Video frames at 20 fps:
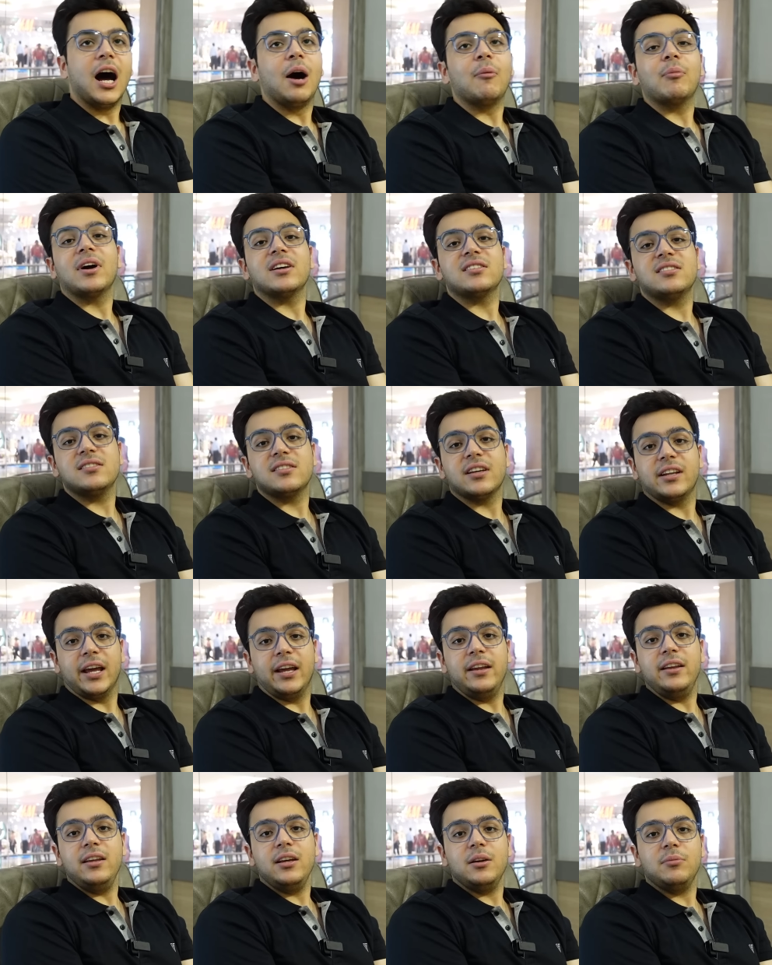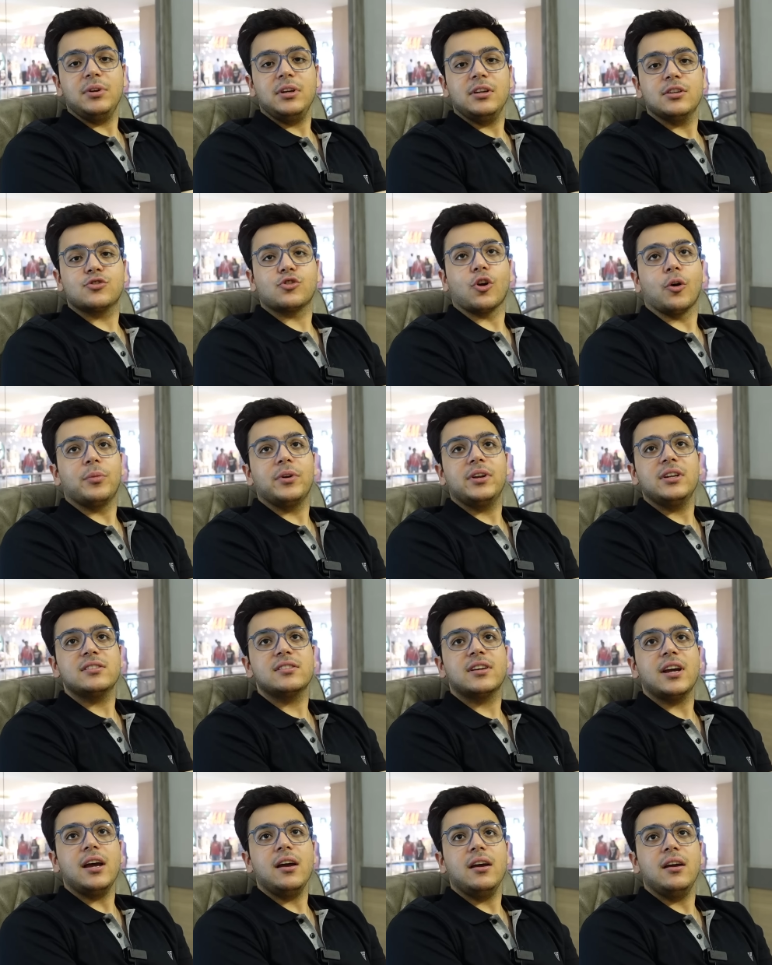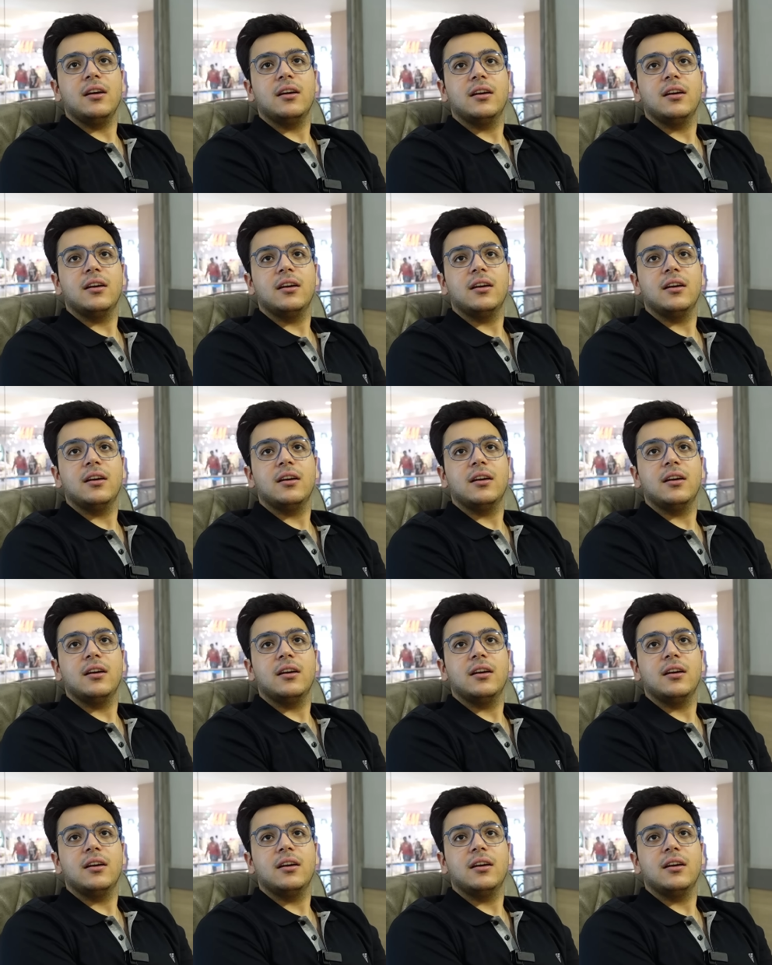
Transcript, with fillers: आम का सीजन है ही नहीं अभी स्ट्रॉबेरीज का